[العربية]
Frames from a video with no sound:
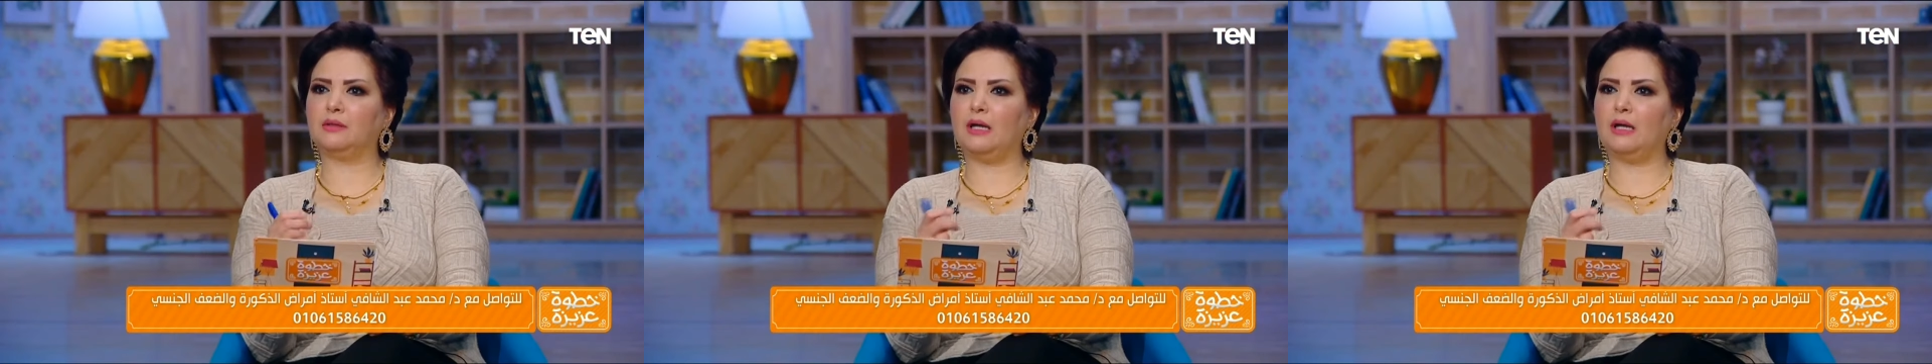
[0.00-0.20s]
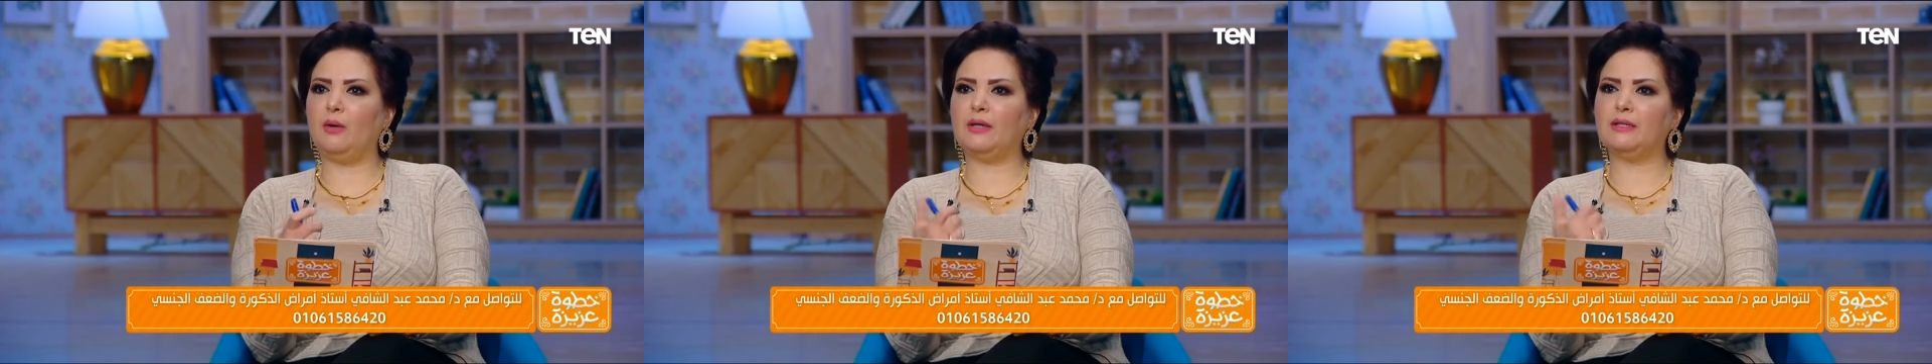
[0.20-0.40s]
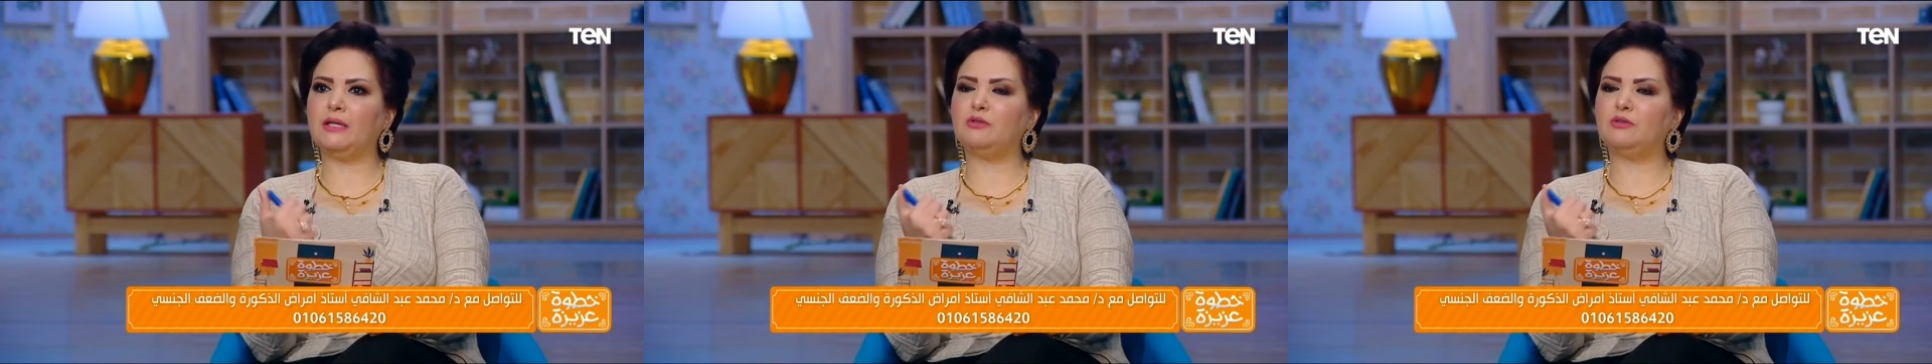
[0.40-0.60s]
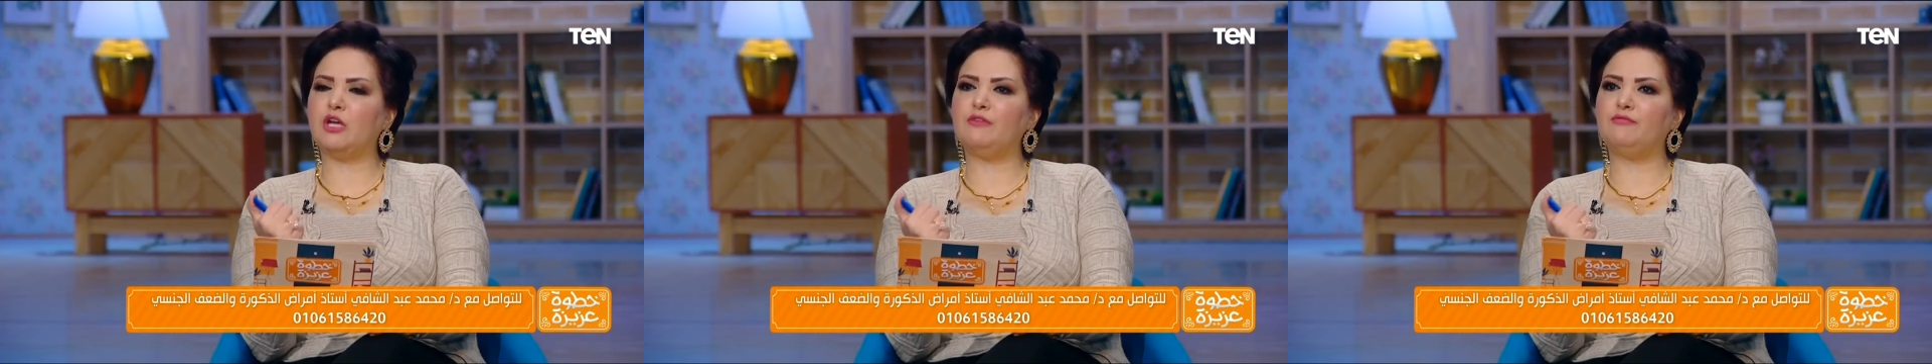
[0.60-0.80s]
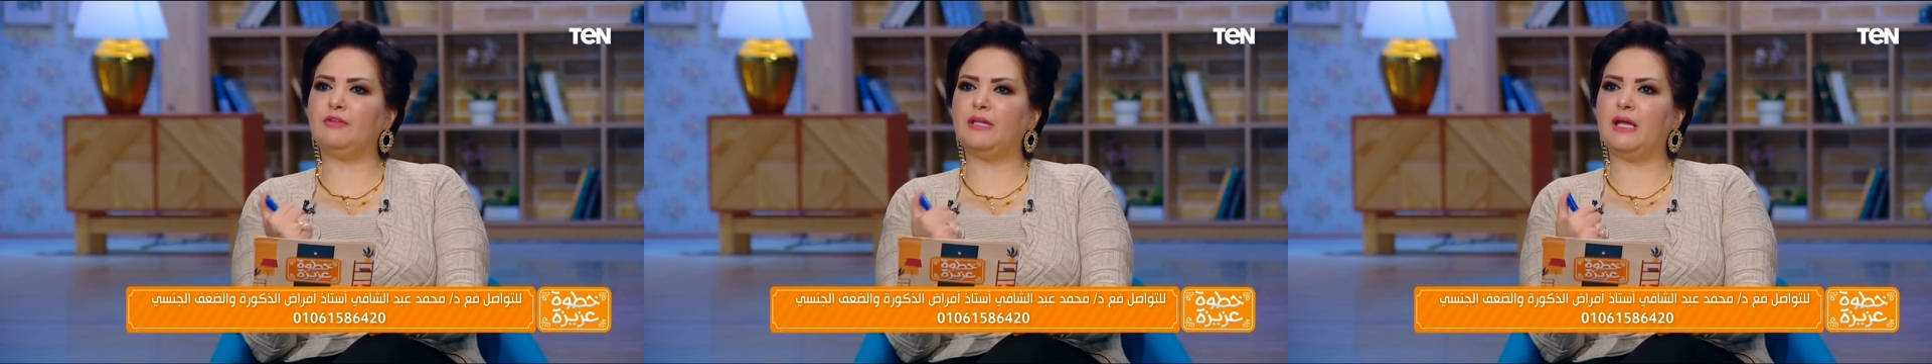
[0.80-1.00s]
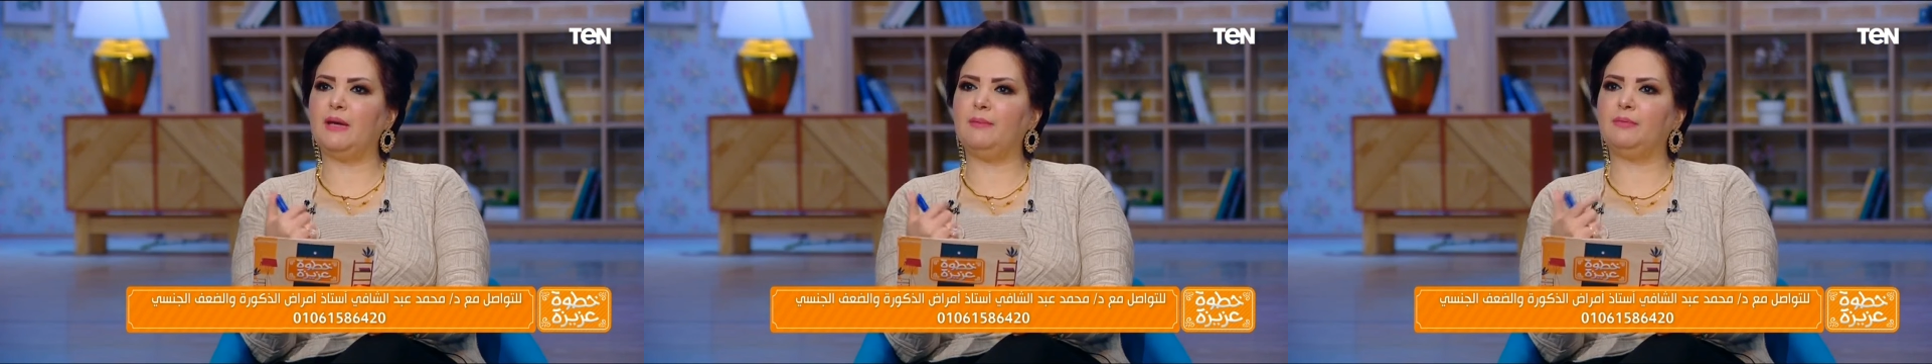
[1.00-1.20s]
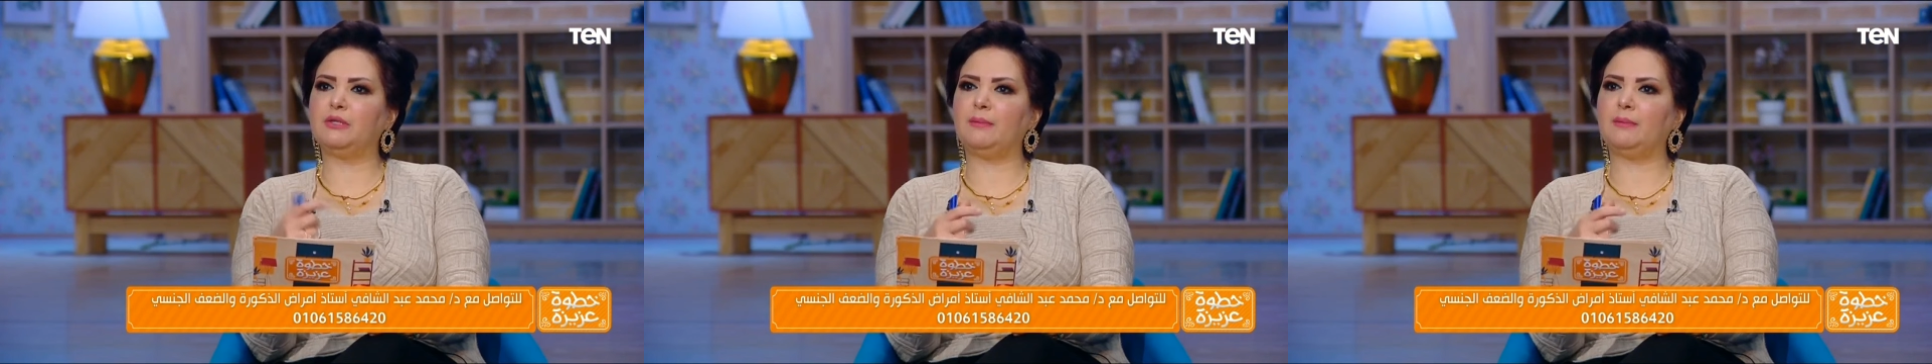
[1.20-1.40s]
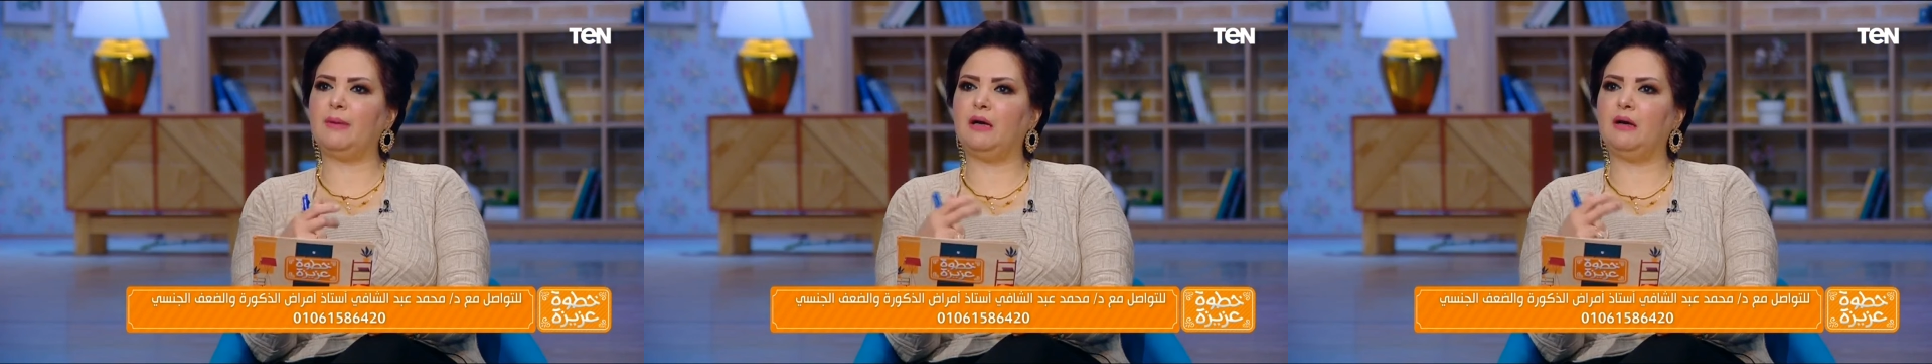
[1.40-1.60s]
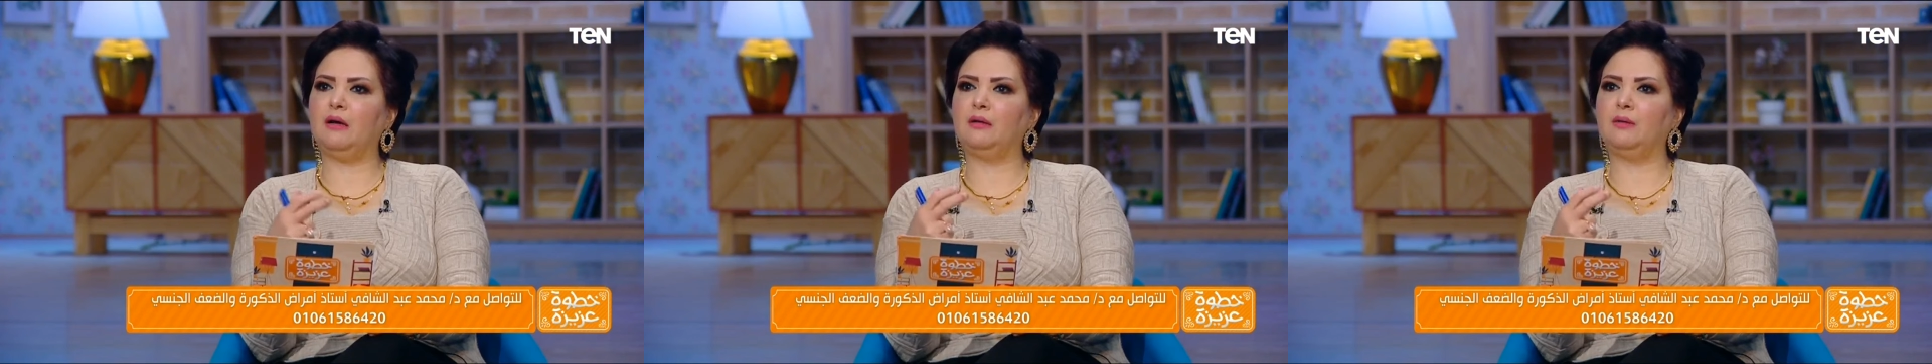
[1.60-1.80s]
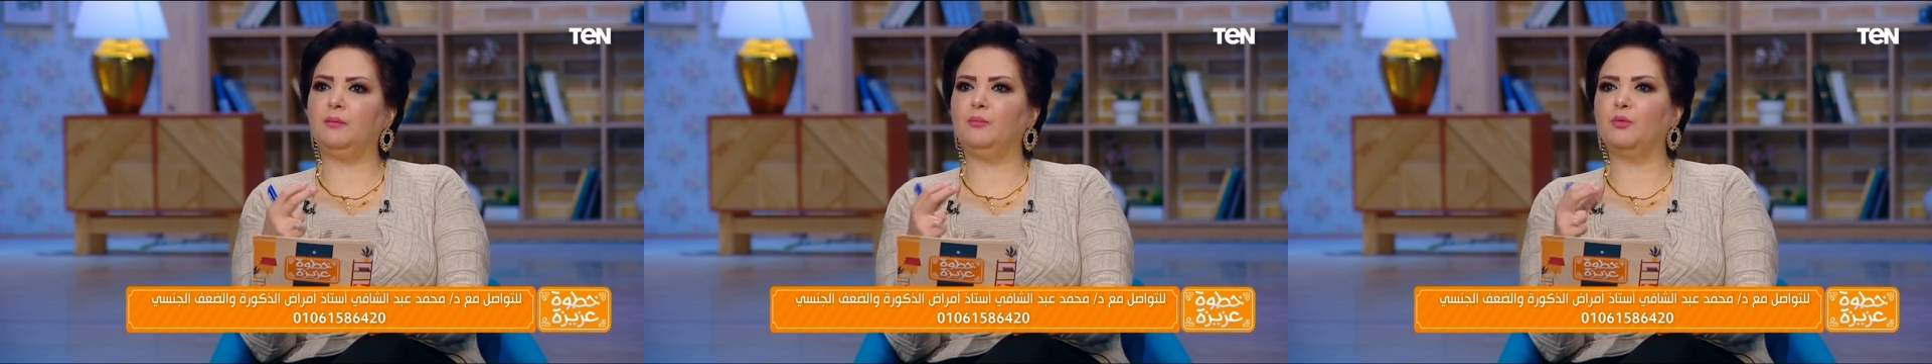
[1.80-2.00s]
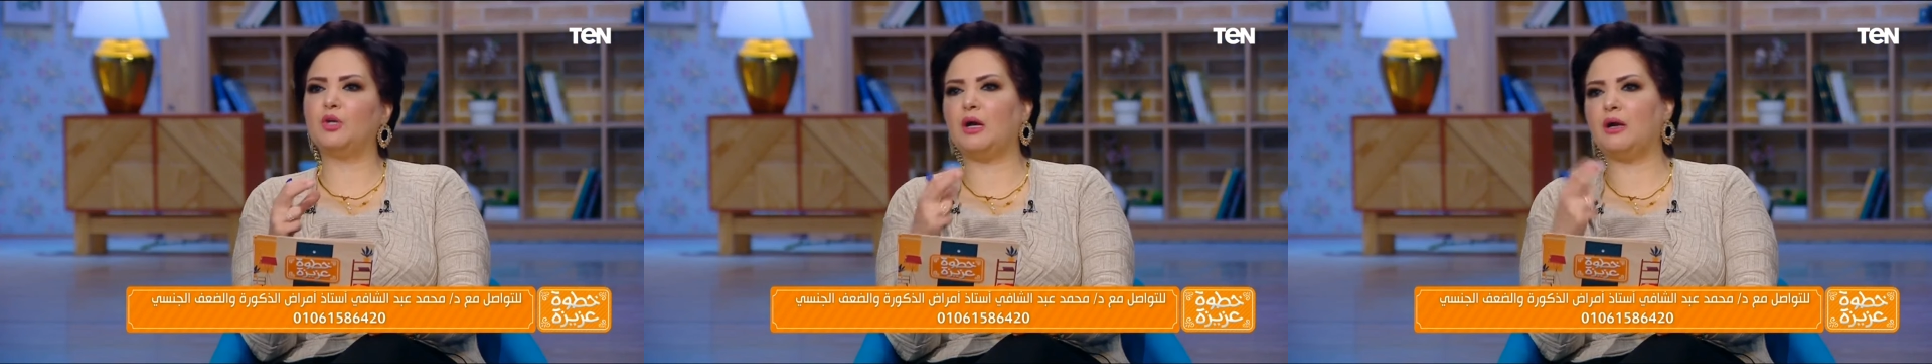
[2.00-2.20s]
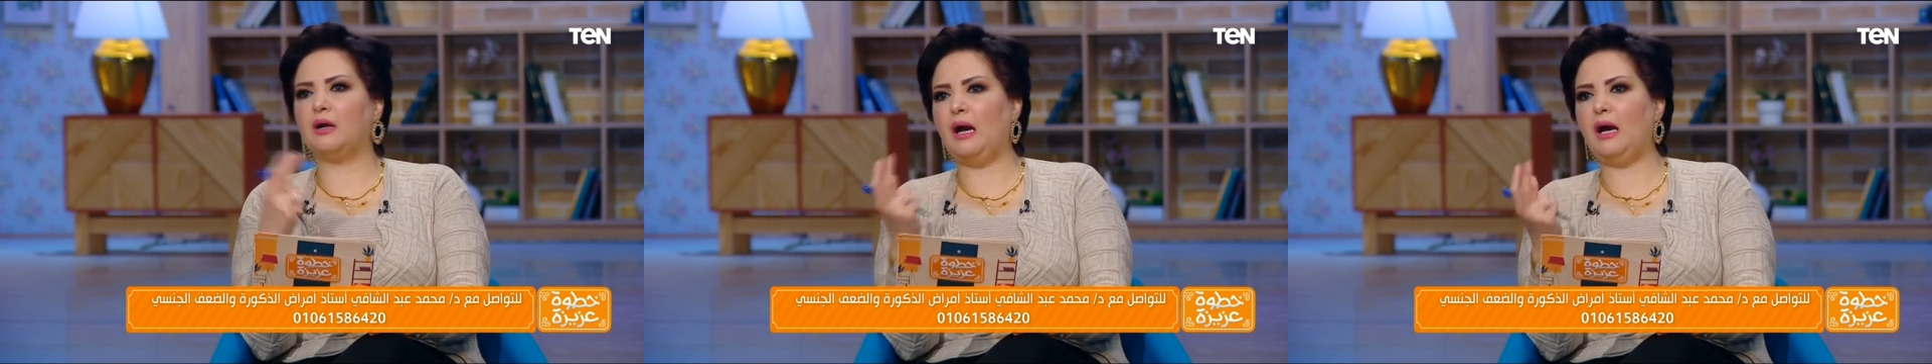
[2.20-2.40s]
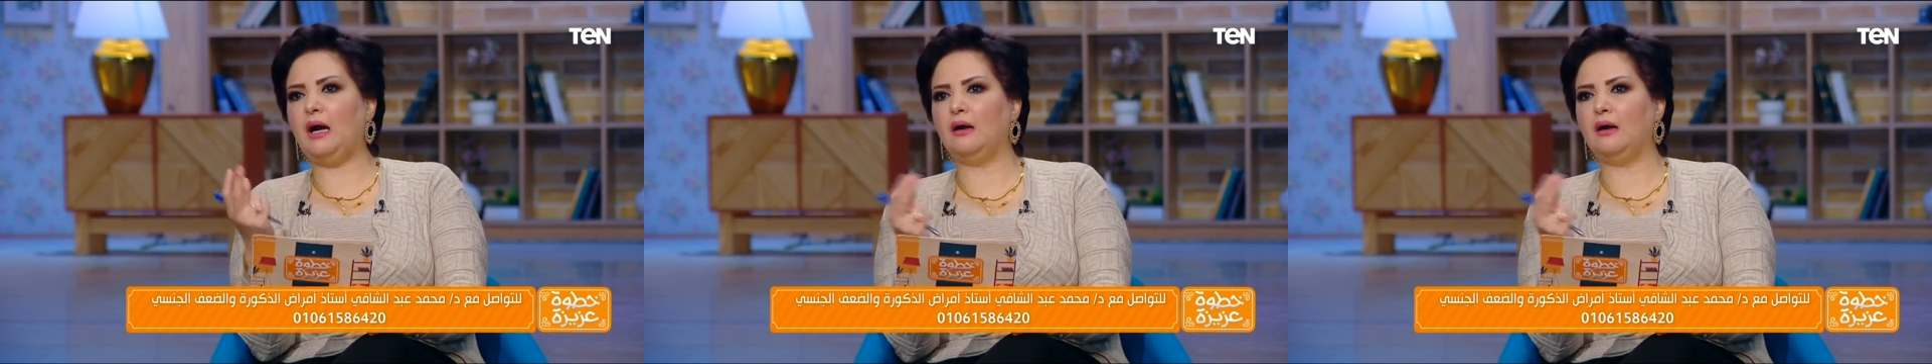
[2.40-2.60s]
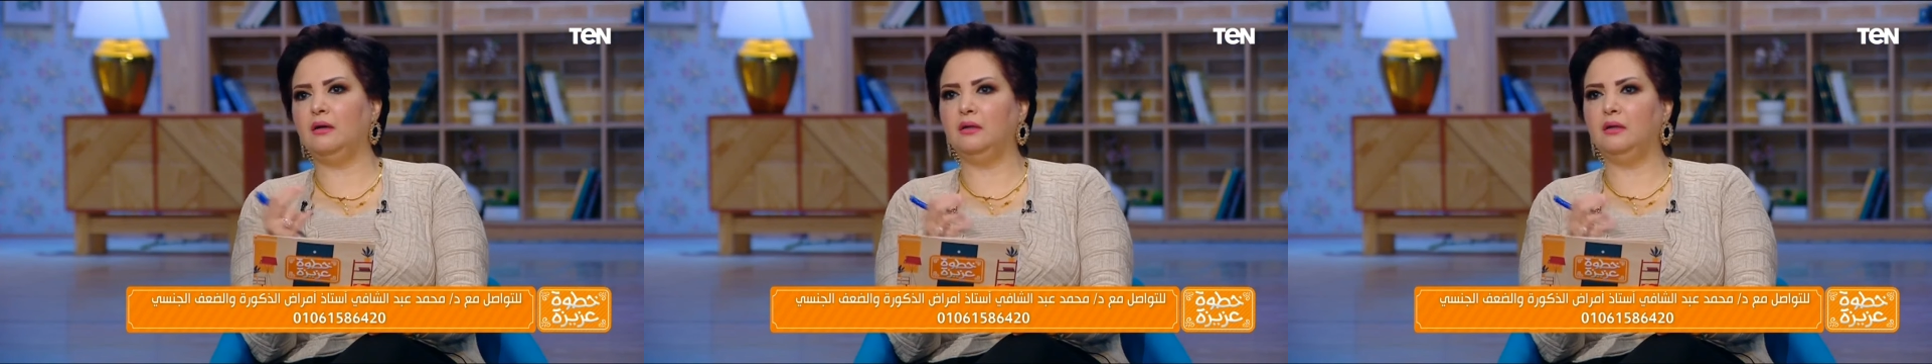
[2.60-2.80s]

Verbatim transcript: او حضرتك شايف انها بتبقى مرجحه